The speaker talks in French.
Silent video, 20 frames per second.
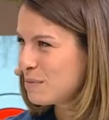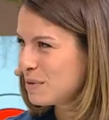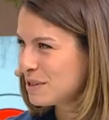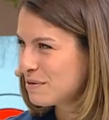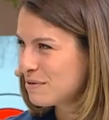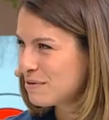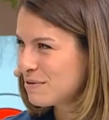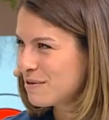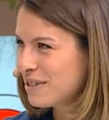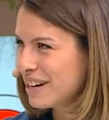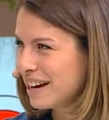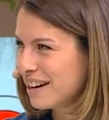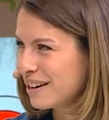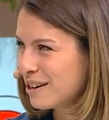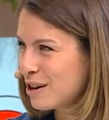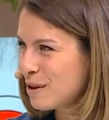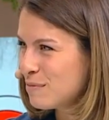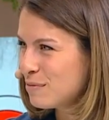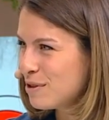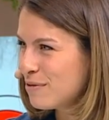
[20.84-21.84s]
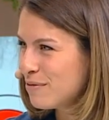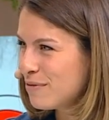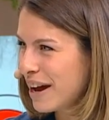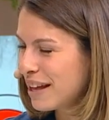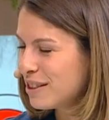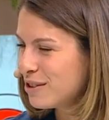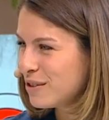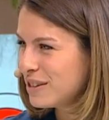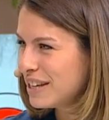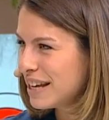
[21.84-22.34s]
si vous voulez, un club de
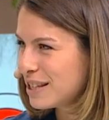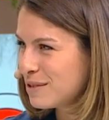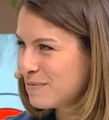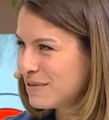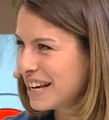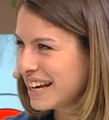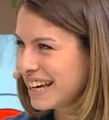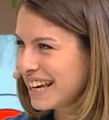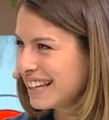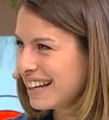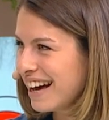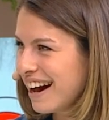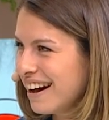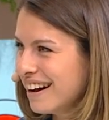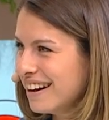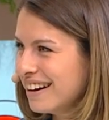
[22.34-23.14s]
fans de Yasmina Kadra. Ah